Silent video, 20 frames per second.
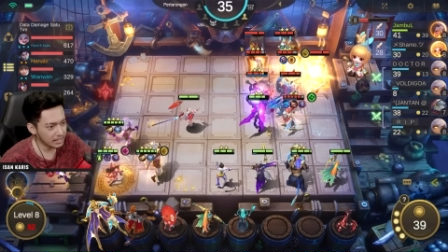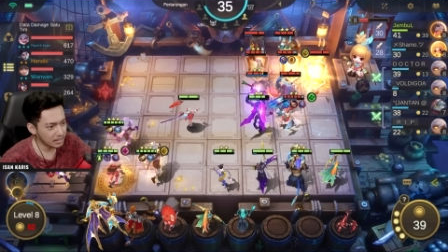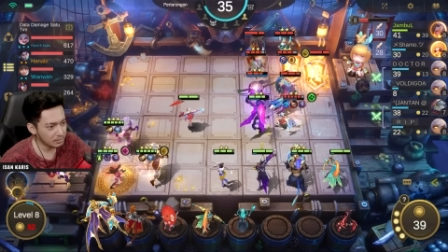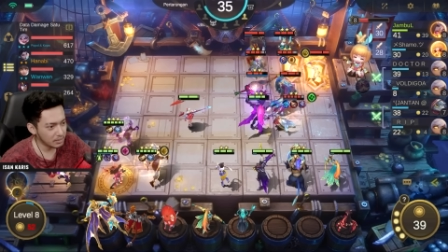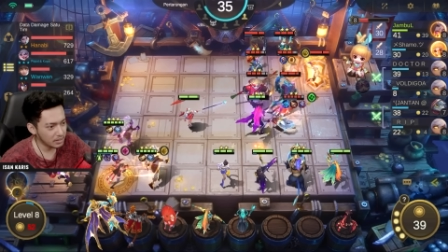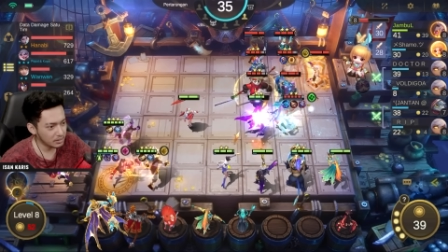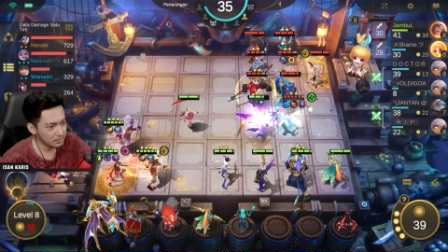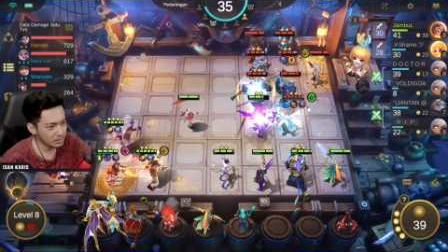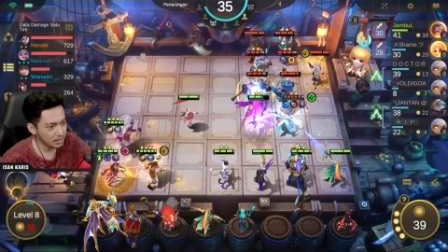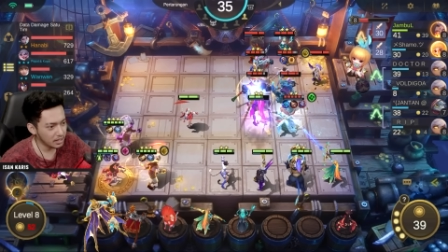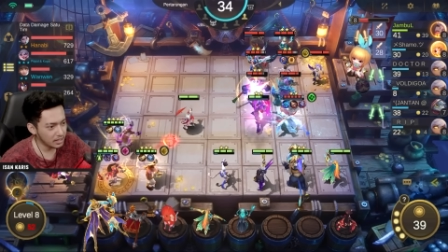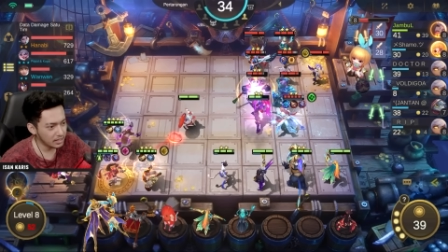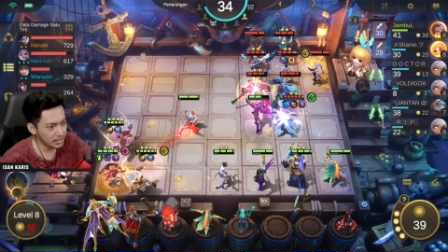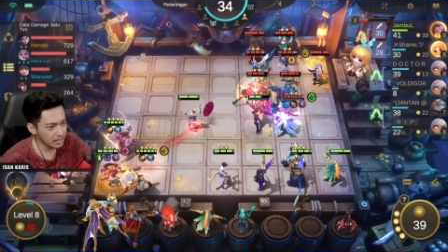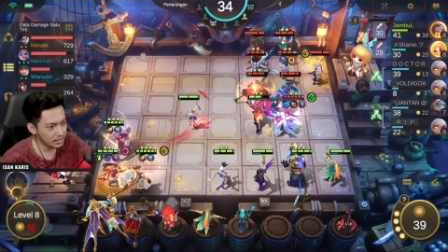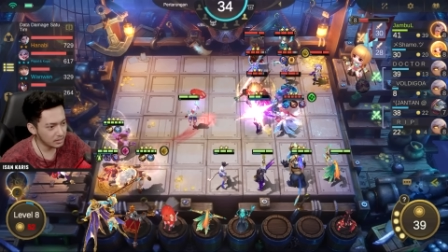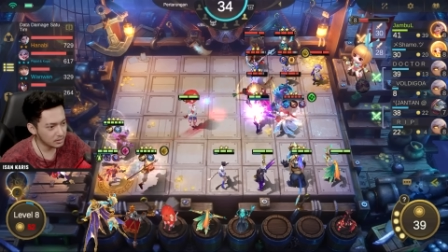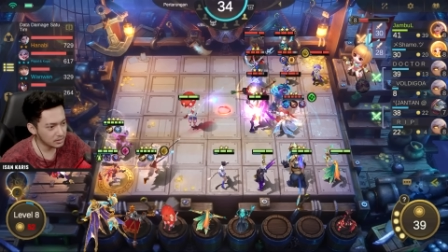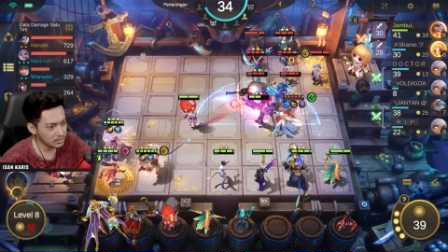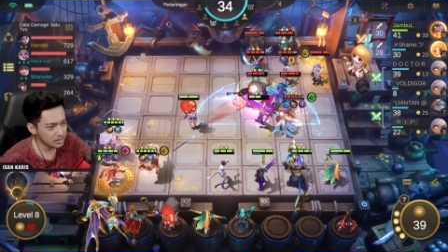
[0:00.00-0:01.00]
Tambah juga ada
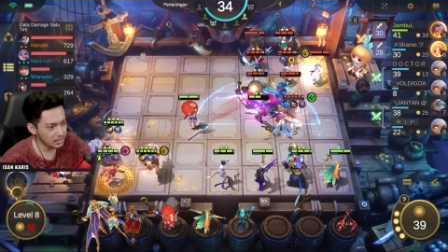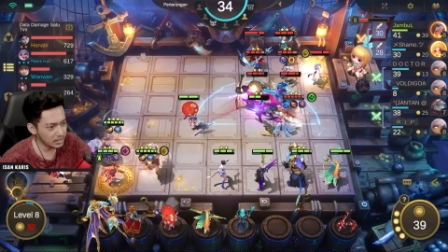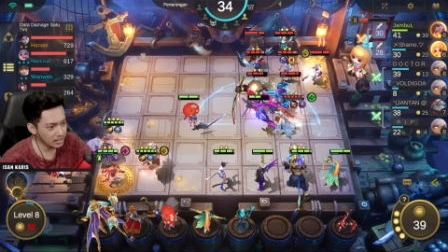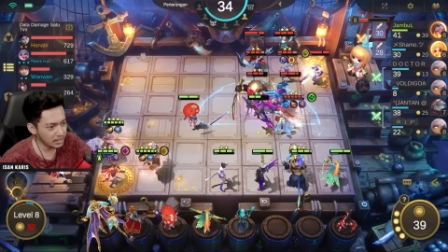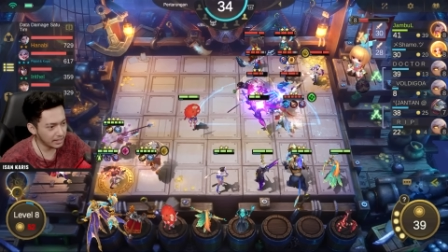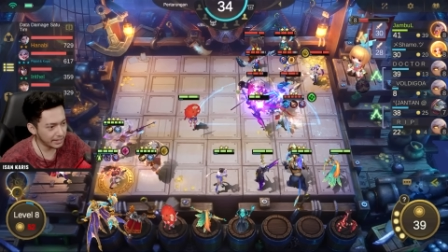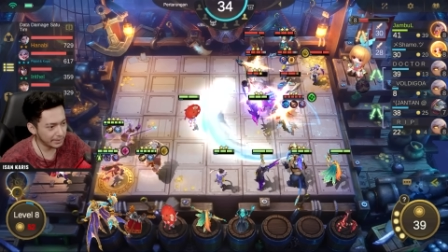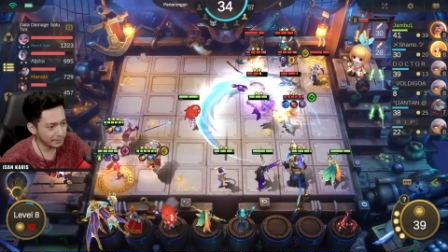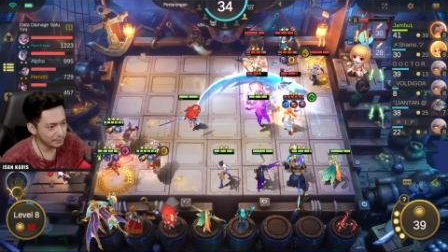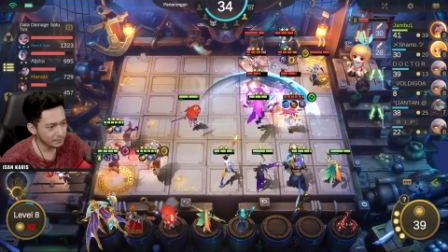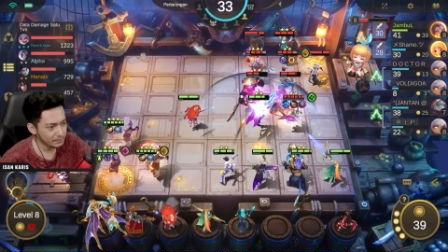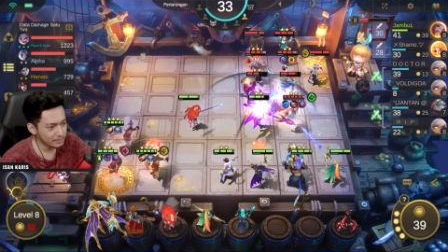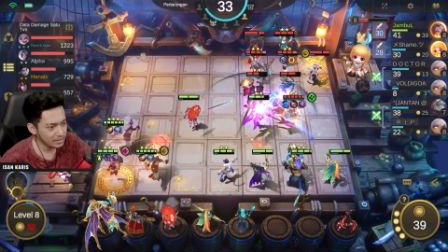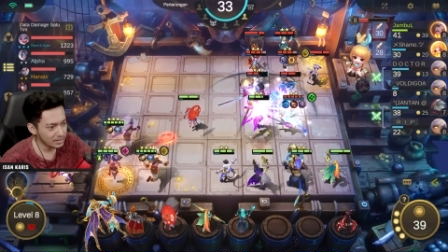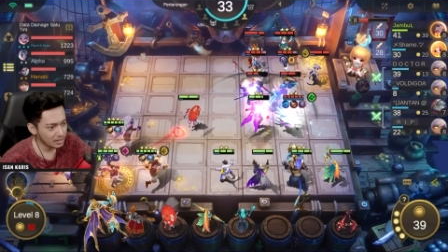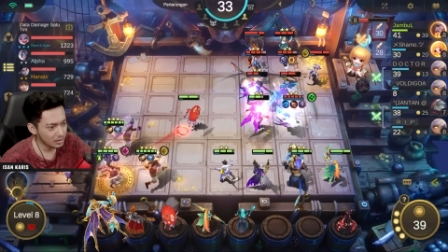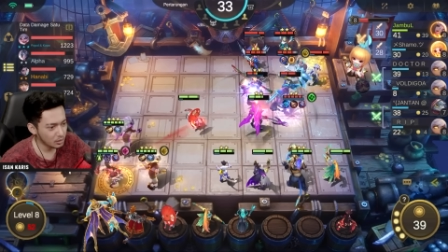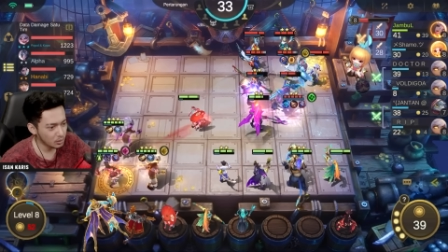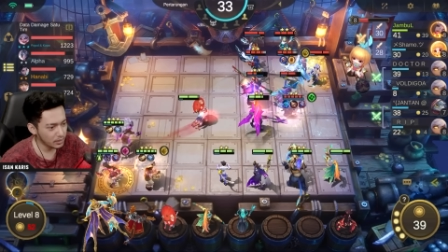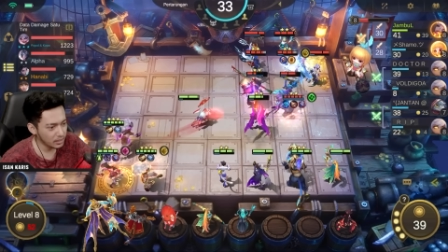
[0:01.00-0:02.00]
itu si
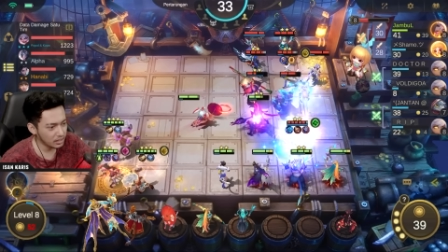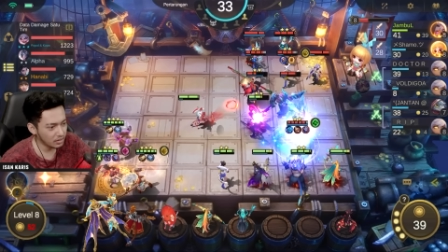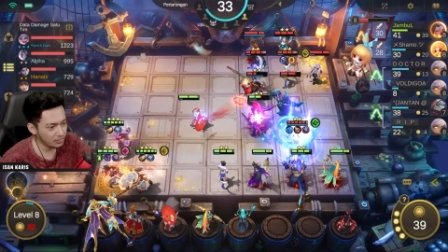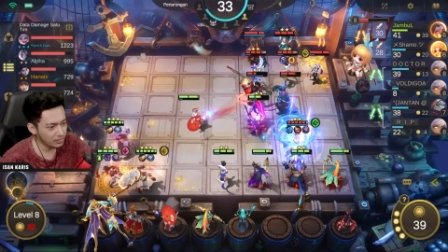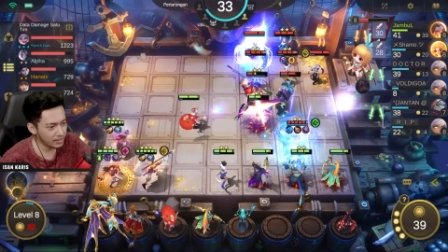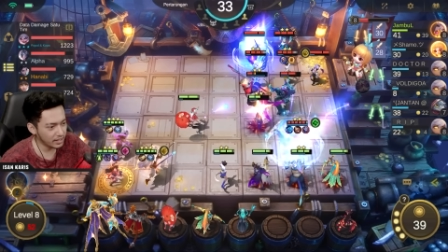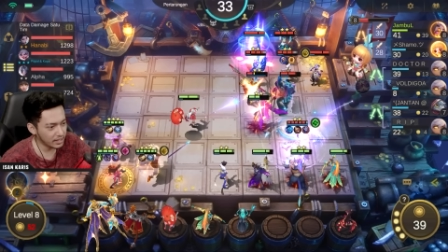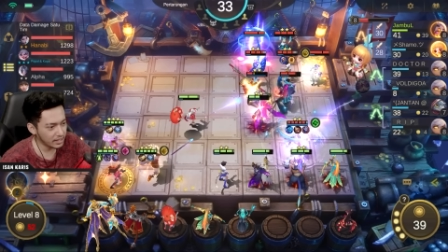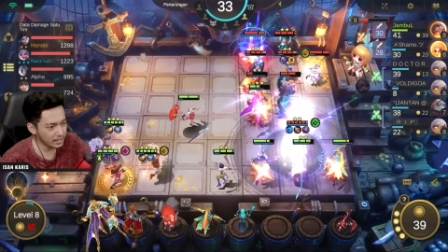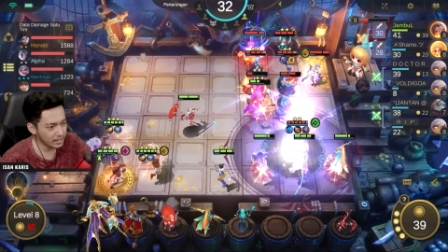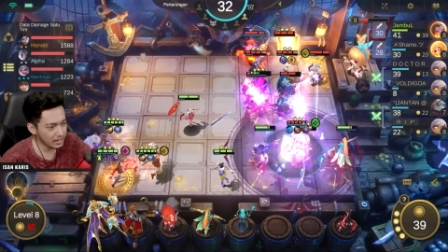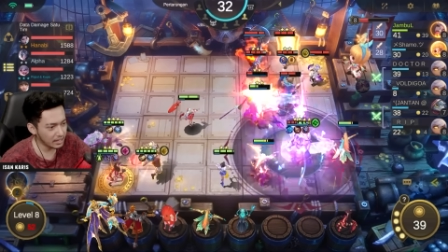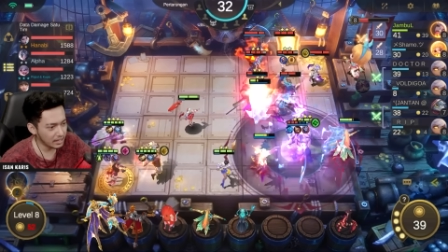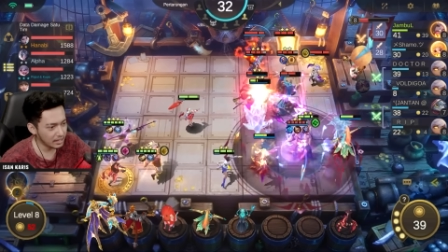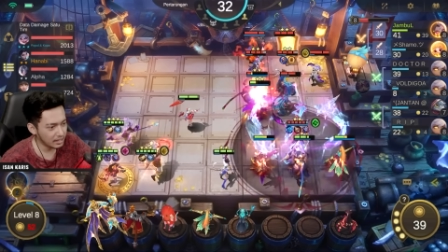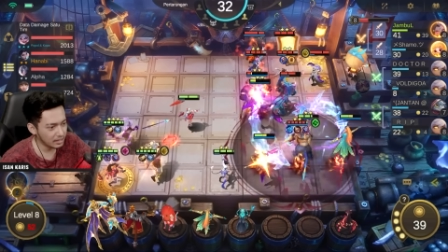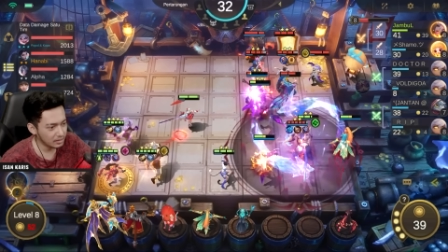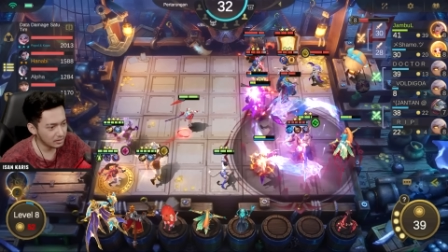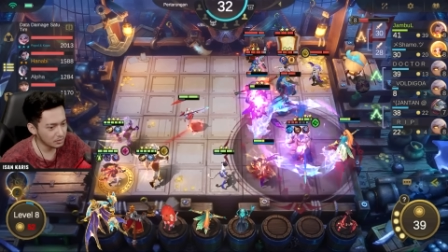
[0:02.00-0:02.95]
Guinevere ya.